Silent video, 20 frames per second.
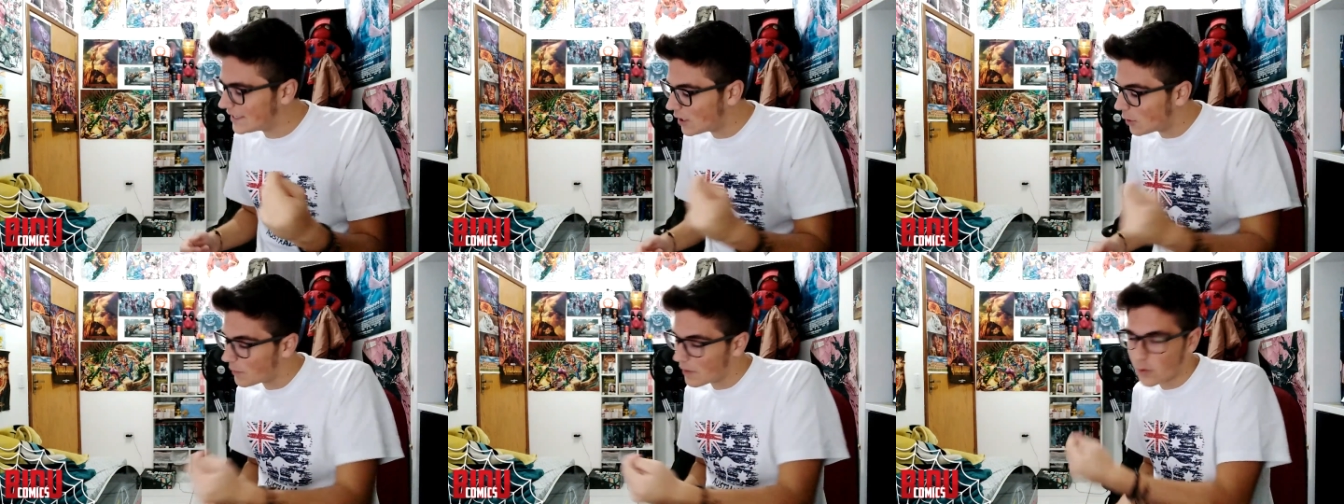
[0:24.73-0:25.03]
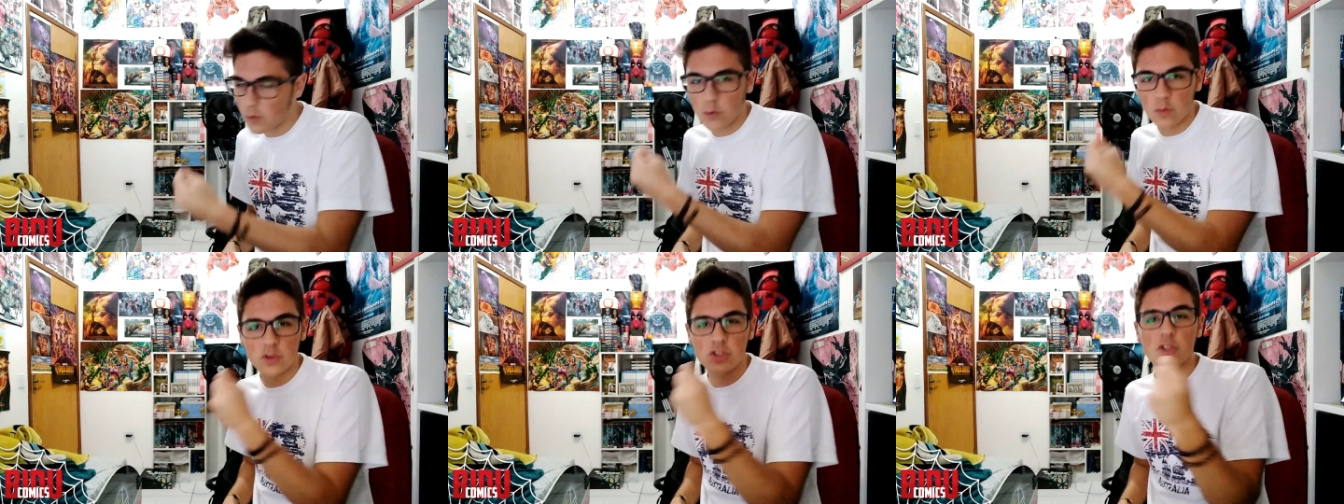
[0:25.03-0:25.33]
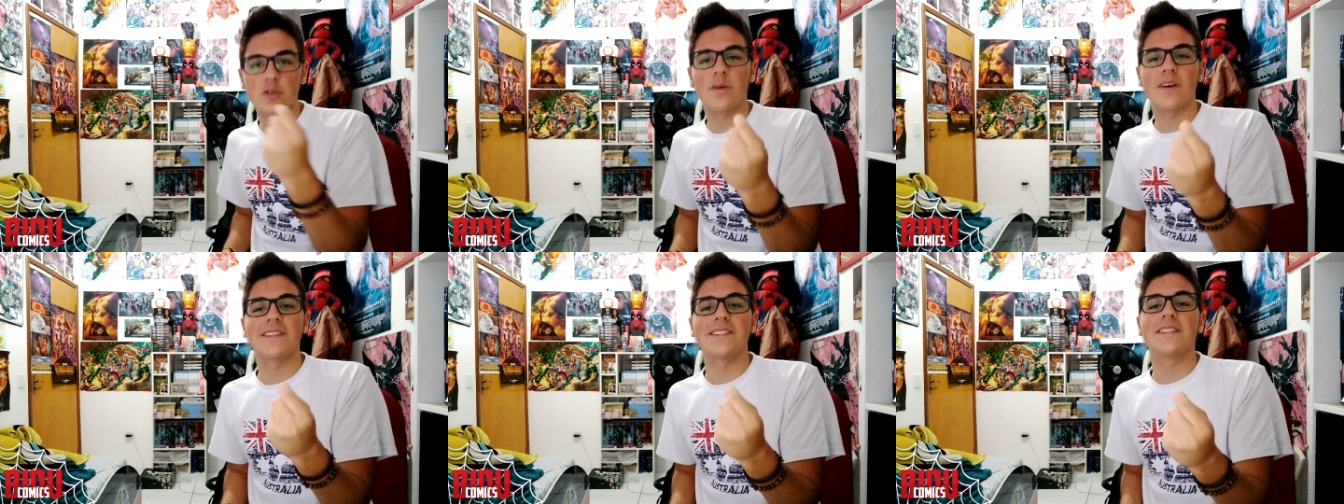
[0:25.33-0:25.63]
é uma
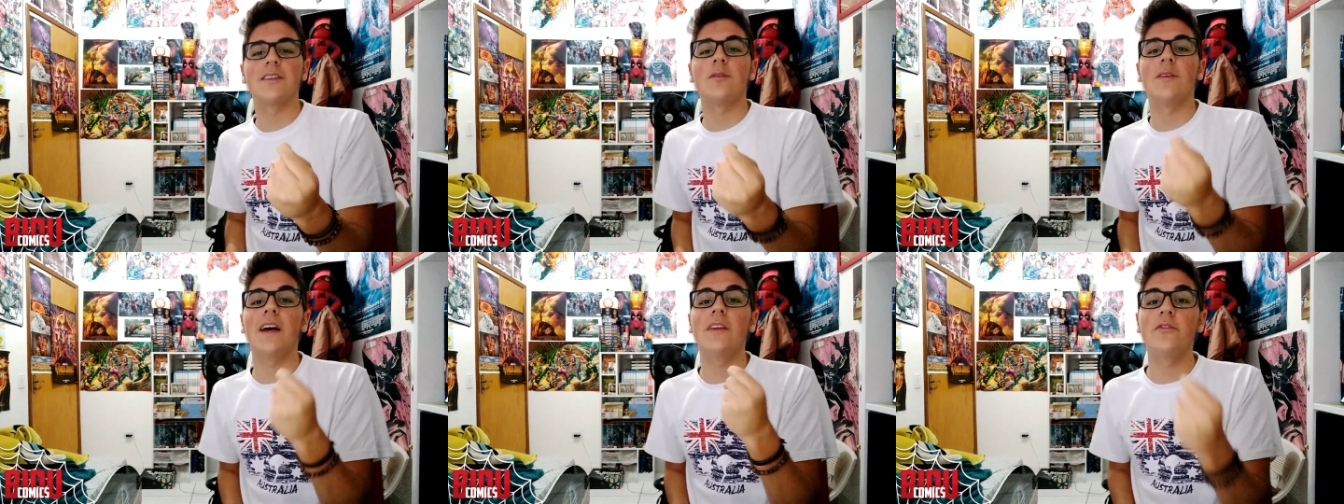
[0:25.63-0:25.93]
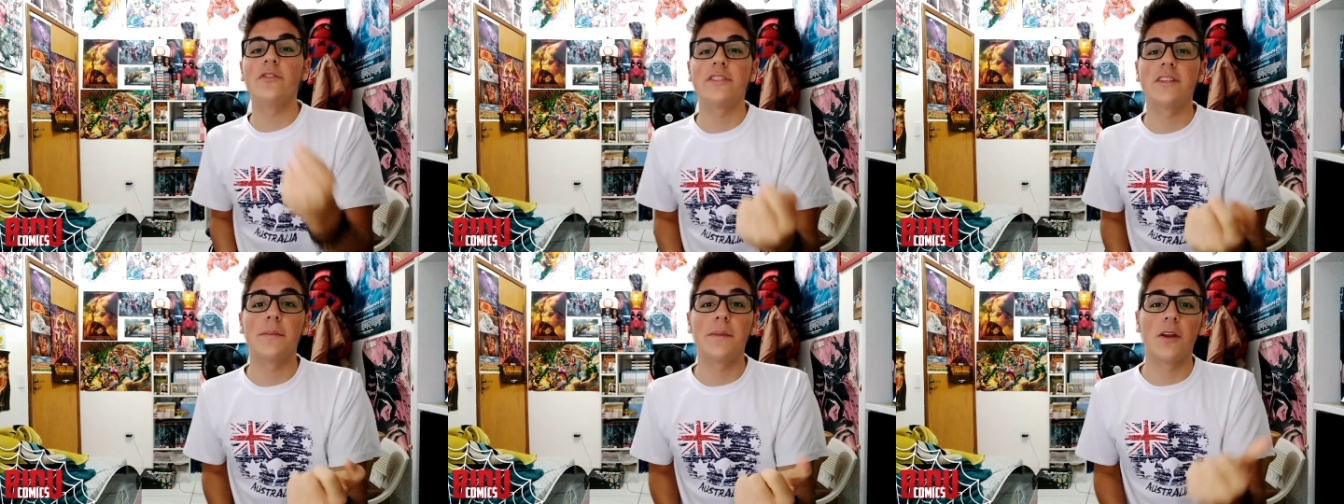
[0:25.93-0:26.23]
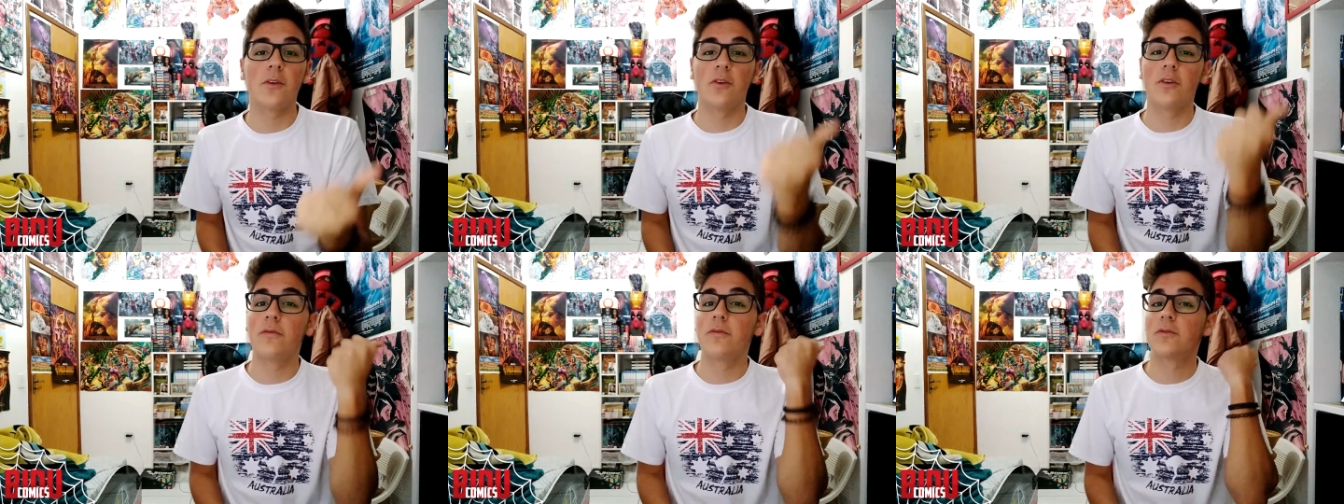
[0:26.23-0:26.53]
continuação lá do
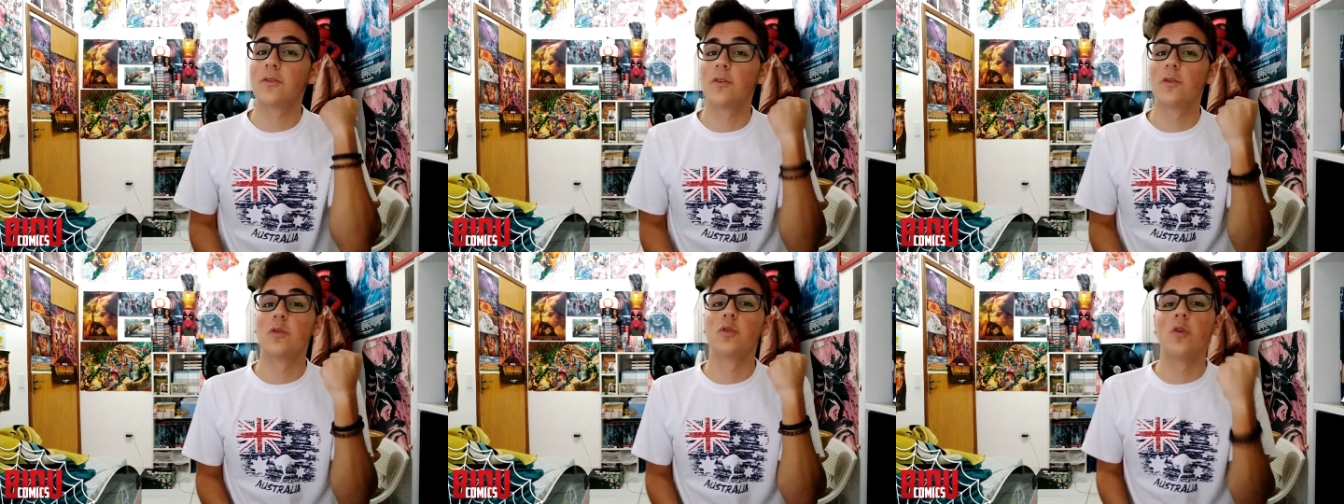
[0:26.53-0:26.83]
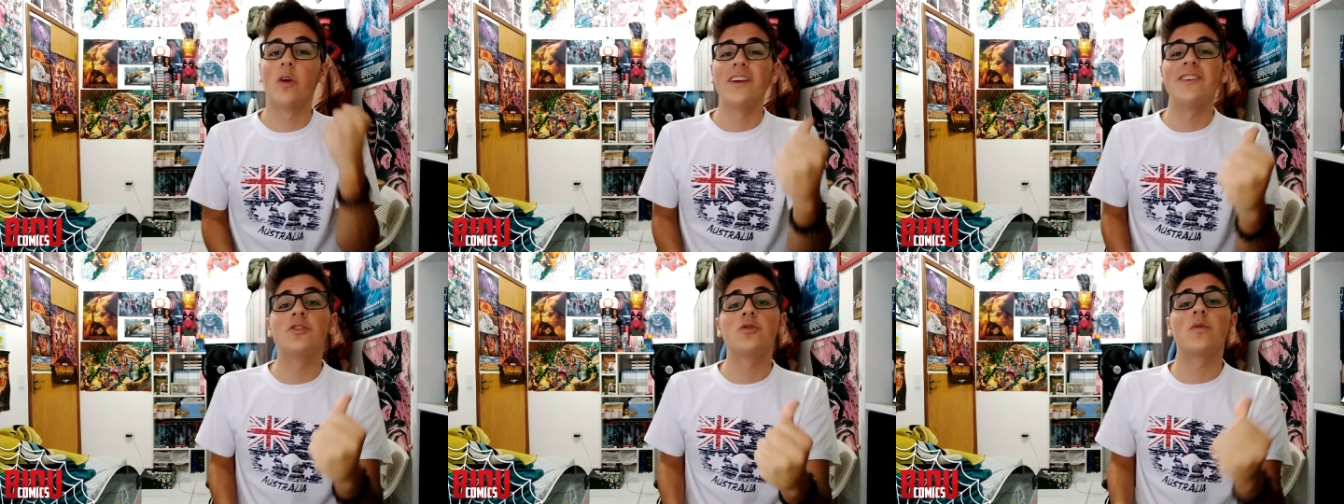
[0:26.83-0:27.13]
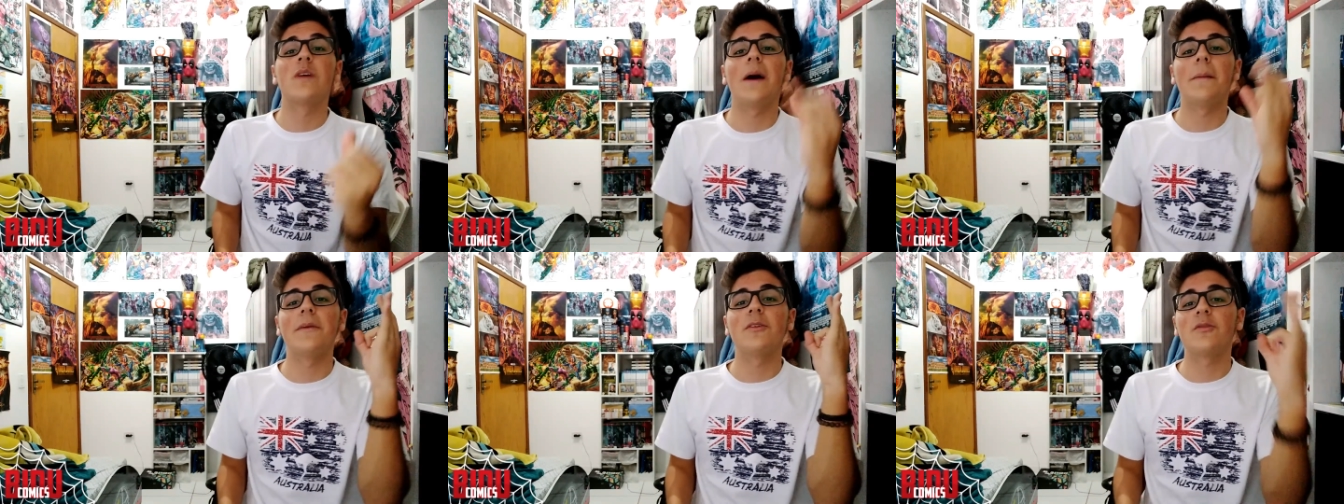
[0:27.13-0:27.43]
Exterminador Futuro 2
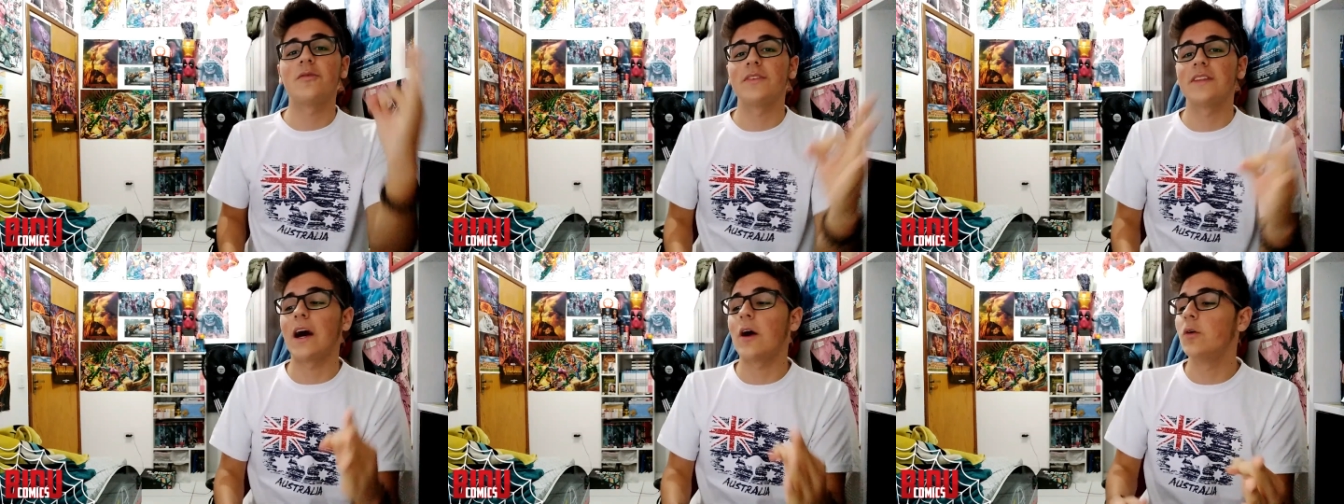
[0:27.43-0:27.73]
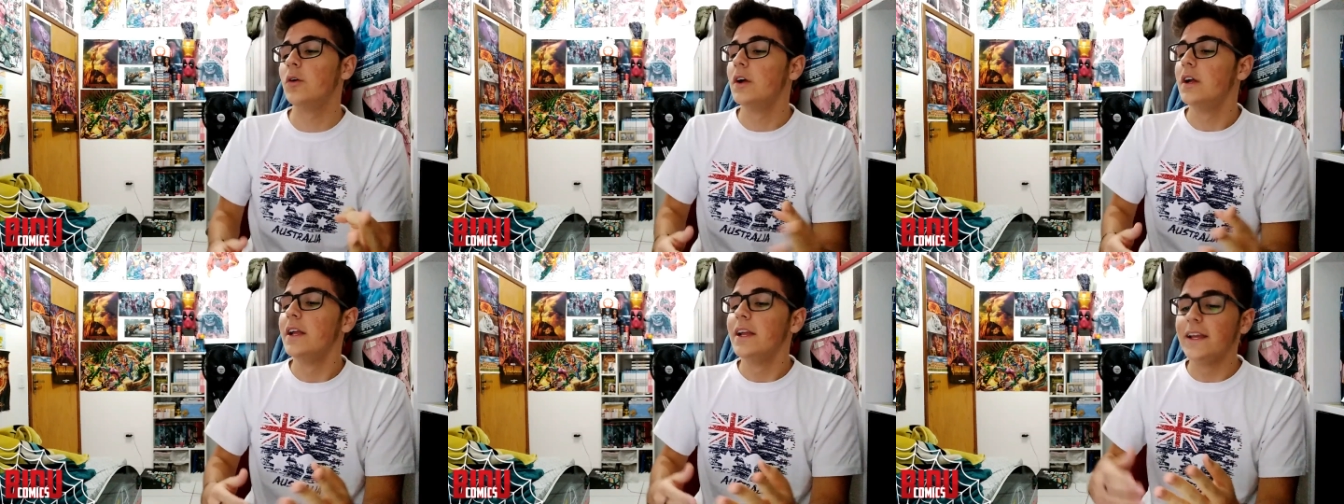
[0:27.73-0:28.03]
Julgamento Final.